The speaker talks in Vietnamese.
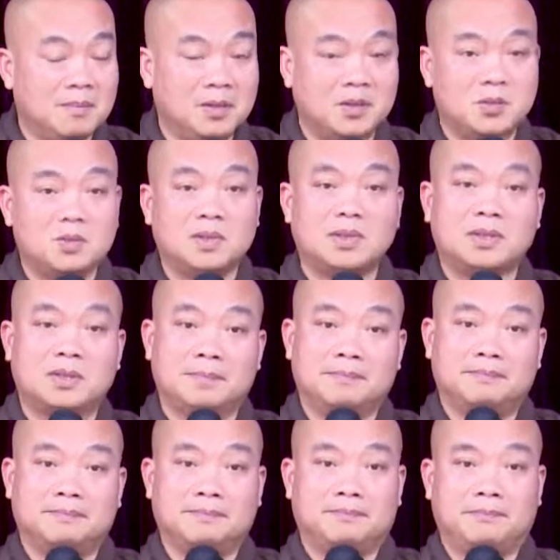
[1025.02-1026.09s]
để mình rút kinh
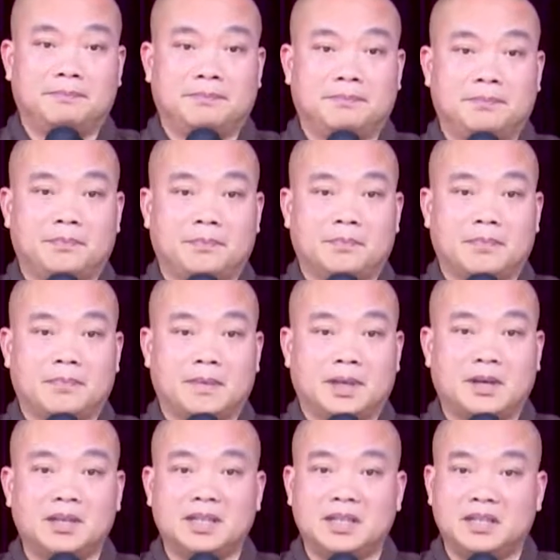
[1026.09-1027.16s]
nghiệm.
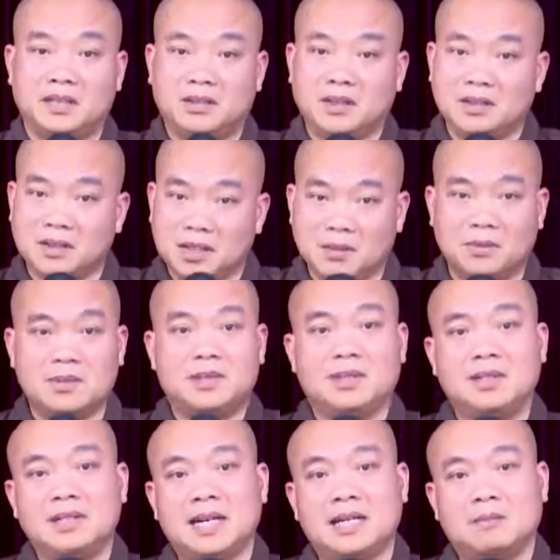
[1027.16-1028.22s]
Là nó sẽ có những điều nó
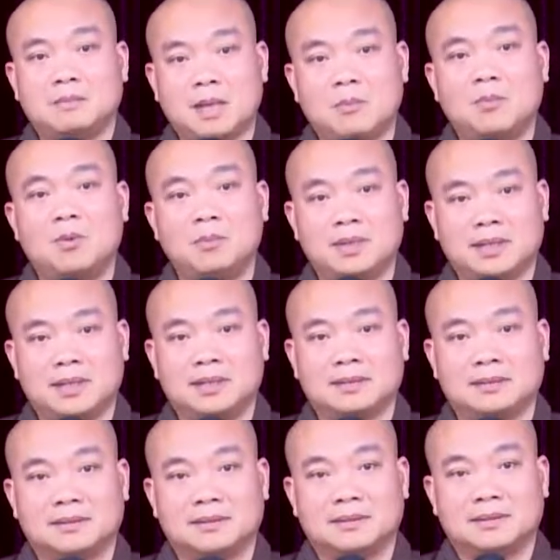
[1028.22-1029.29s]
diễn ra trong tâm của mình nghe không?